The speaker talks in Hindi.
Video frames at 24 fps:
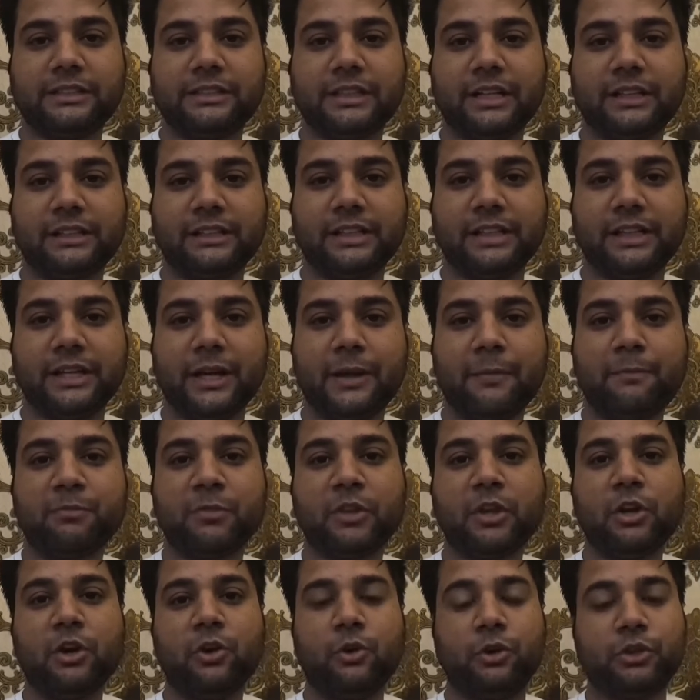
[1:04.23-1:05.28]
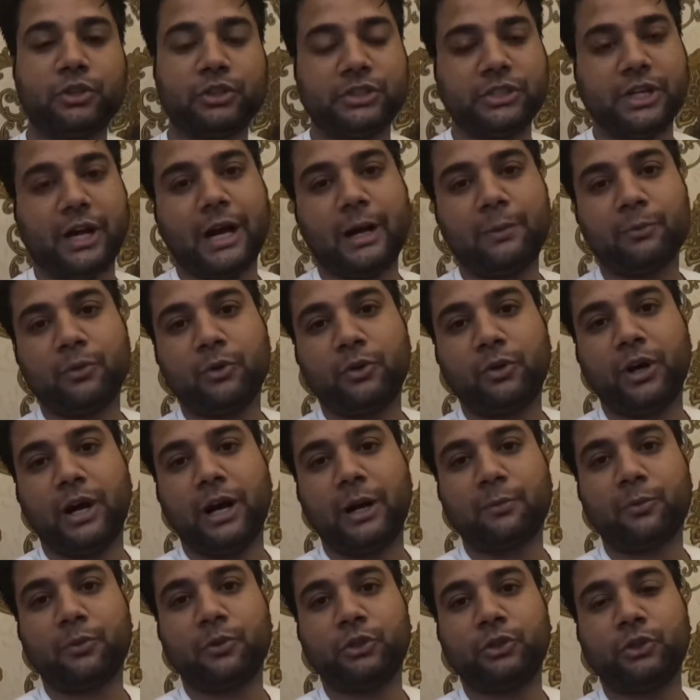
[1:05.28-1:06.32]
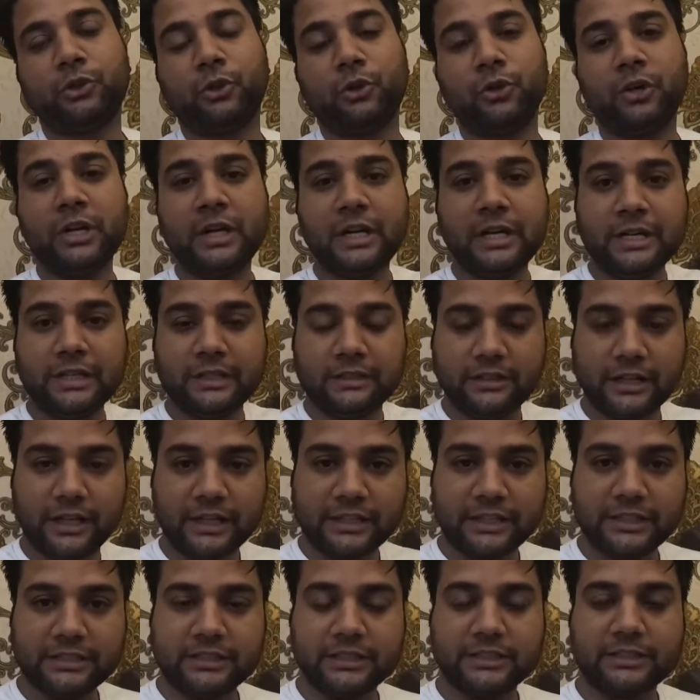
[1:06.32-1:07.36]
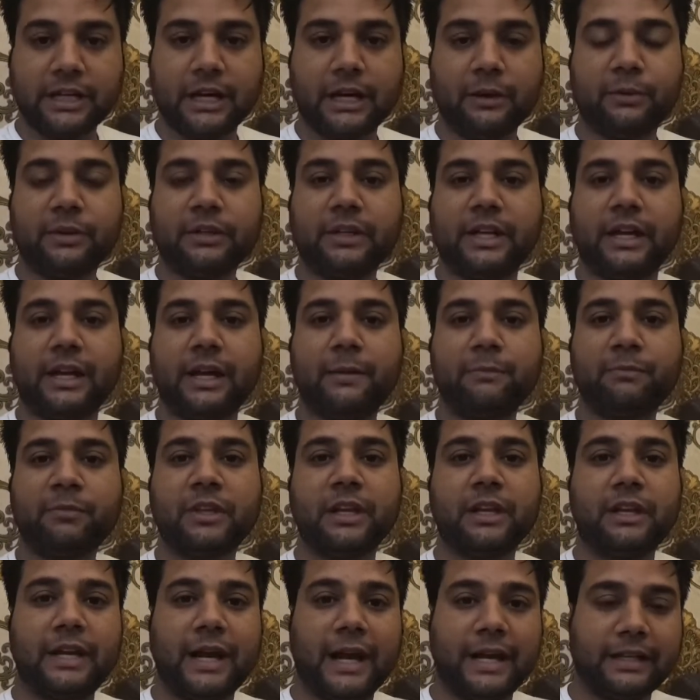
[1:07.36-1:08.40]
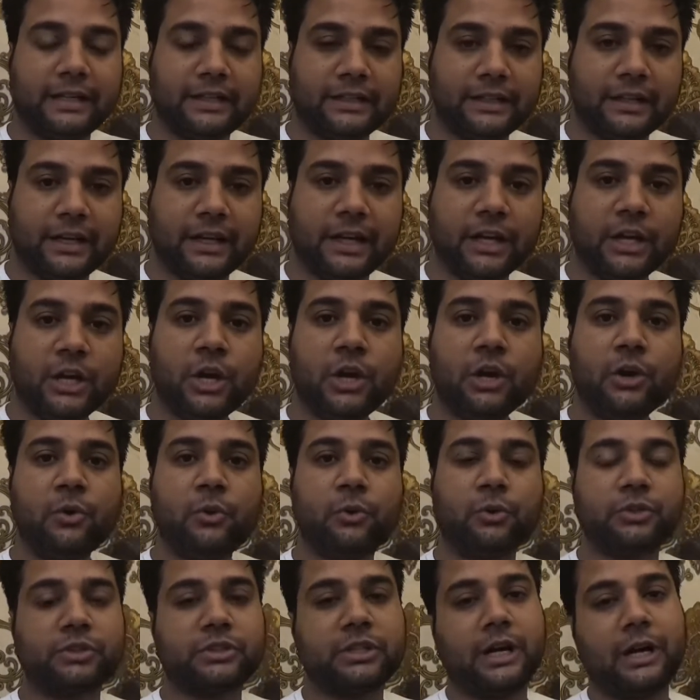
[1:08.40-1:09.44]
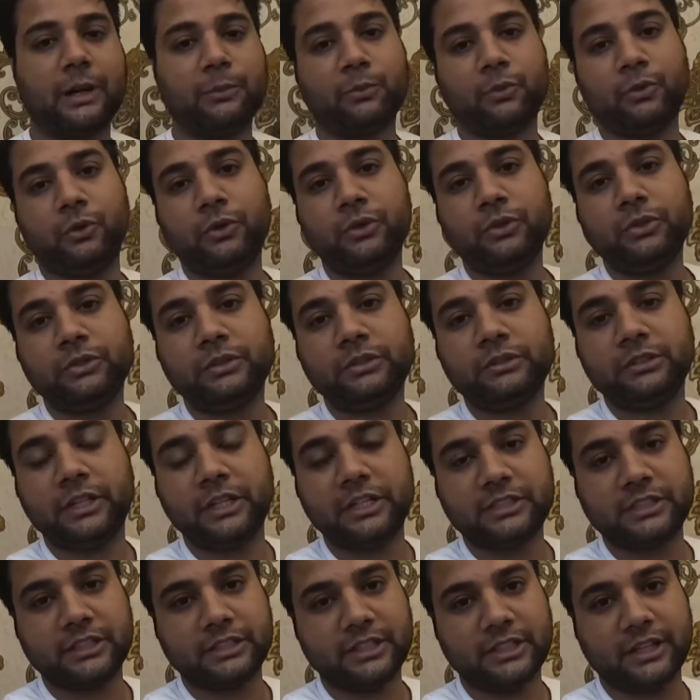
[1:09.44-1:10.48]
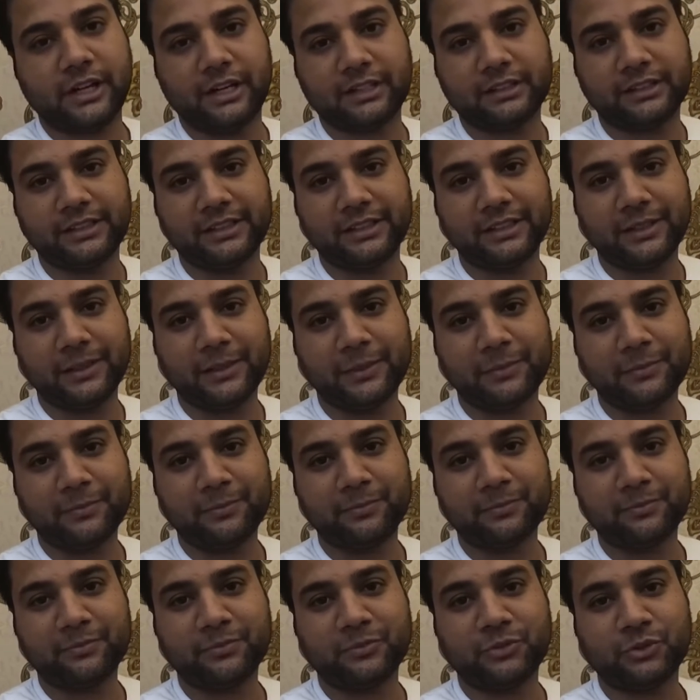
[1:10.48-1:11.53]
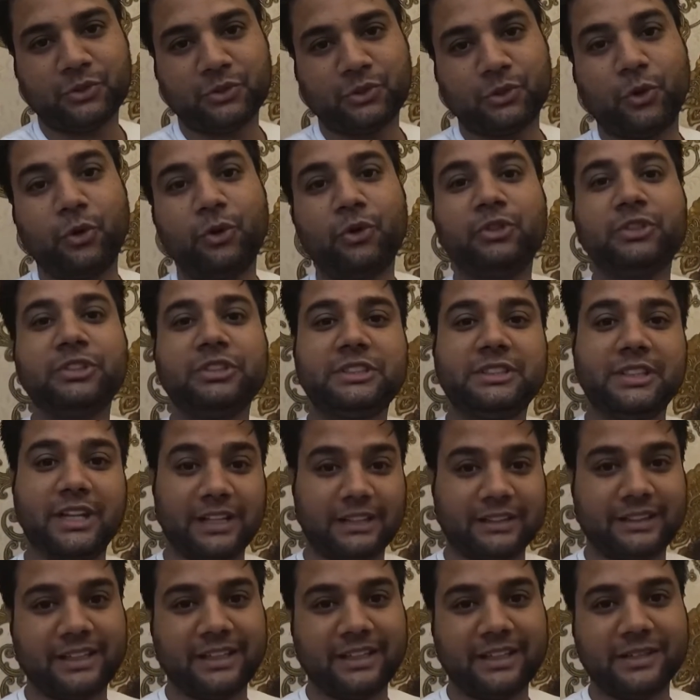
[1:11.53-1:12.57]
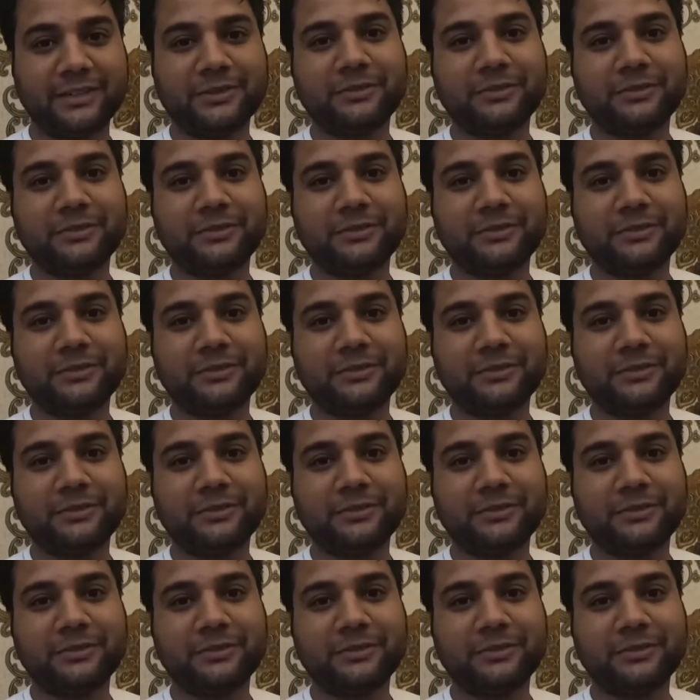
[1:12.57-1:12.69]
के चलते हैं और शाम को आपको जो घर की सजावट है लाइटिंग है उसका आपको दृश्य दिखाते हैं तो चलते हैं